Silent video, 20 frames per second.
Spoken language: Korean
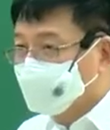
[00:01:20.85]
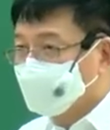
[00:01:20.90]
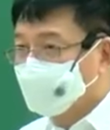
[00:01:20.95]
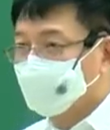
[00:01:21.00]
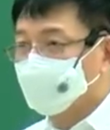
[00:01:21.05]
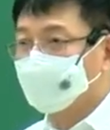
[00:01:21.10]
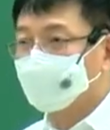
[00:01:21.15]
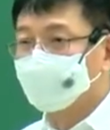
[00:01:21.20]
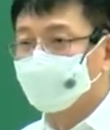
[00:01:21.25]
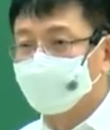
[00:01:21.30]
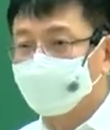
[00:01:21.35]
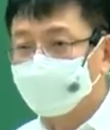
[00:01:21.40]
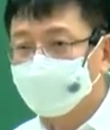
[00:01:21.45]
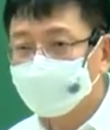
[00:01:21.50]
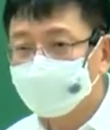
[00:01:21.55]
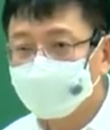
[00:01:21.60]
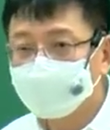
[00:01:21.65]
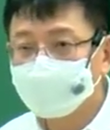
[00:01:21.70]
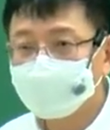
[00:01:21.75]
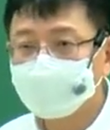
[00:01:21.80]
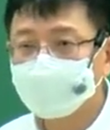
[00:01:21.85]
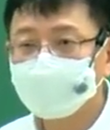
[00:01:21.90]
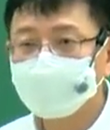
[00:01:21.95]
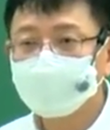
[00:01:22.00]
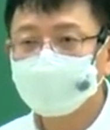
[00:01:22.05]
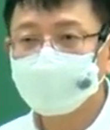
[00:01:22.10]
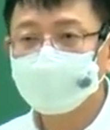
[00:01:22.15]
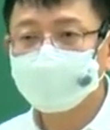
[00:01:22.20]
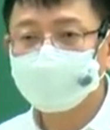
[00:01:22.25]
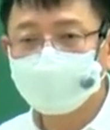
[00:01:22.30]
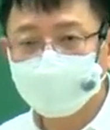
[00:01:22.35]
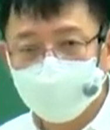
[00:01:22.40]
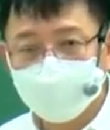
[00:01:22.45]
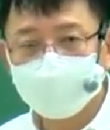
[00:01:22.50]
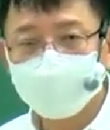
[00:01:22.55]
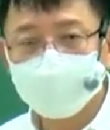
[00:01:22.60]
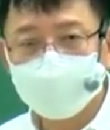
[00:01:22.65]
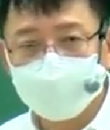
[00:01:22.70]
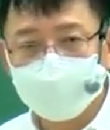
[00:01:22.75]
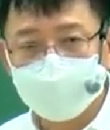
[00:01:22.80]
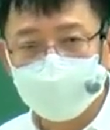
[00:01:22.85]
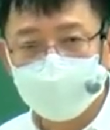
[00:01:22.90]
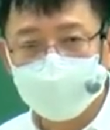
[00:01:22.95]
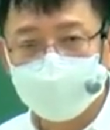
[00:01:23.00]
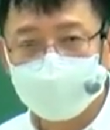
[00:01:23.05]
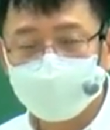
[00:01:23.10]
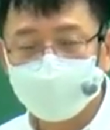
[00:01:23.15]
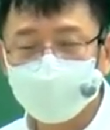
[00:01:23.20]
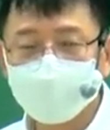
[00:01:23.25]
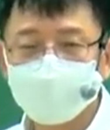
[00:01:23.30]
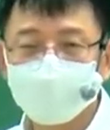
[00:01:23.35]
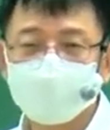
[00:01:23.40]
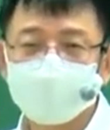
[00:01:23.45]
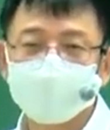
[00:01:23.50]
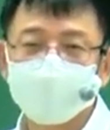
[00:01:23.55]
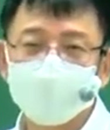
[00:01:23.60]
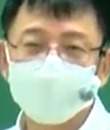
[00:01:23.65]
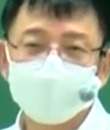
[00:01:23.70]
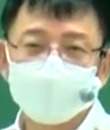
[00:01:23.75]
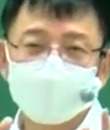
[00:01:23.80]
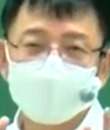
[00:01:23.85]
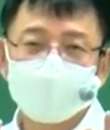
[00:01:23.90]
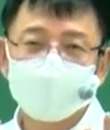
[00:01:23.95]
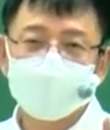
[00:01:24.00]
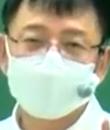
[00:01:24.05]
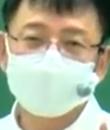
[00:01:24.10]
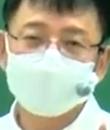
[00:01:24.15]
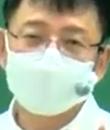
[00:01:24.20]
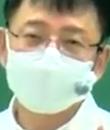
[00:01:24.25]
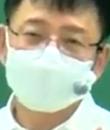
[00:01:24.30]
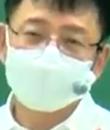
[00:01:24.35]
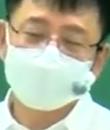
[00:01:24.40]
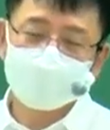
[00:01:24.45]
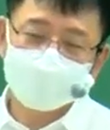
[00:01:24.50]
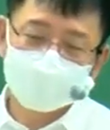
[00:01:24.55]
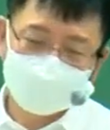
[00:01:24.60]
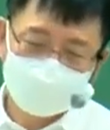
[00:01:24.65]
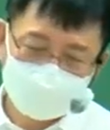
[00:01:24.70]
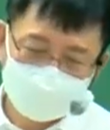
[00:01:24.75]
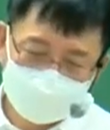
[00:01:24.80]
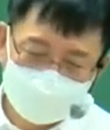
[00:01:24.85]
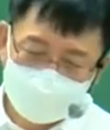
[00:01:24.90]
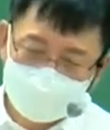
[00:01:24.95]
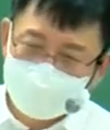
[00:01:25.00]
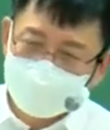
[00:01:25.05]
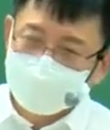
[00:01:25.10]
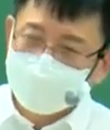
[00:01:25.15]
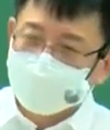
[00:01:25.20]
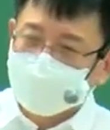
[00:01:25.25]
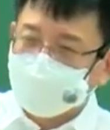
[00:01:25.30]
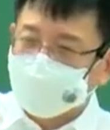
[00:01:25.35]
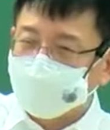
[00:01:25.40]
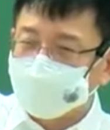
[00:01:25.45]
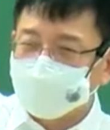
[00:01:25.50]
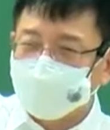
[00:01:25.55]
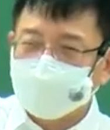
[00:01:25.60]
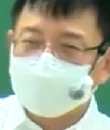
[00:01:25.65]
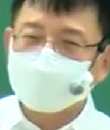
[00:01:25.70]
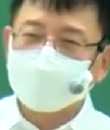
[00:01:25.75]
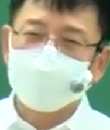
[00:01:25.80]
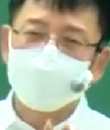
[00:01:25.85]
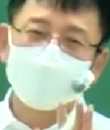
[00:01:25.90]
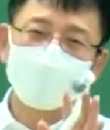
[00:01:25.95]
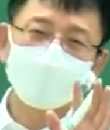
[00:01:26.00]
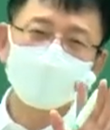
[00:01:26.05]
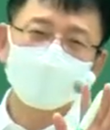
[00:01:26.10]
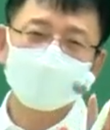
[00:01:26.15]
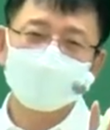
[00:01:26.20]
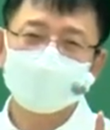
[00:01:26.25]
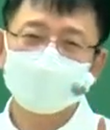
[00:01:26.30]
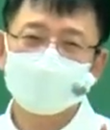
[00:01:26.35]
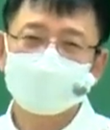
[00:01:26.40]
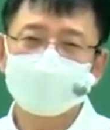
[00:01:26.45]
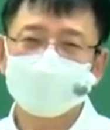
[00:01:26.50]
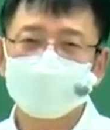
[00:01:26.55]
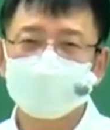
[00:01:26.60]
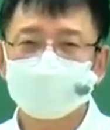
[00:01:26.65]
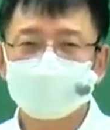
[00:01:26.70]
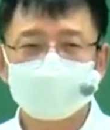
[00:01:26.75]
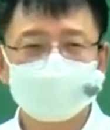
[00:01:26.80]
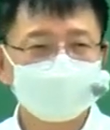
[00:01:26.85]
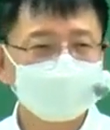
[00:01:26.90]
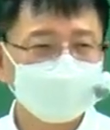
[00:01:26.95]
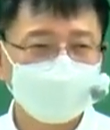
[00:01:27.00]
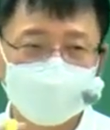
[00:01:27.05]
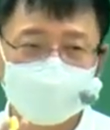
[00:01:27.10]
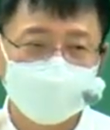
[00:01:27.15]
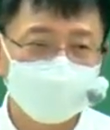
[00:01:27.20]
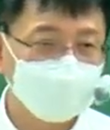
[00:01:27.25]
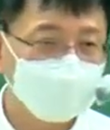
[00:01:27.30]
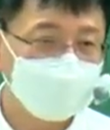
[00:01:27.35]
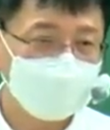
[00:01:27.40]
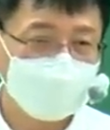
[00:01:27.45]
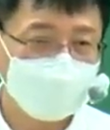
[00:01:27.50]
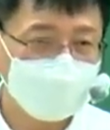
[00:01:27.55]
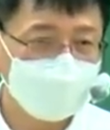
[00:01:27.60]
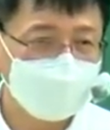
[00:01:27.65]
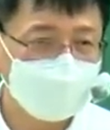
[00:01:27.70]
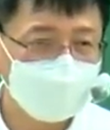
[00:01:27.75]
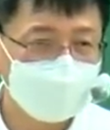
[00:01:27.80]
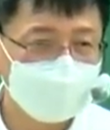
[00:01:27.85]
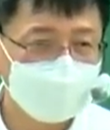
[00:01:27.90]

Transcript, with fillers: 준, 법률 행위. 그 뭐 준 범위 들어가면 또 막 막 나눠요. 근데 그거 알 필요가,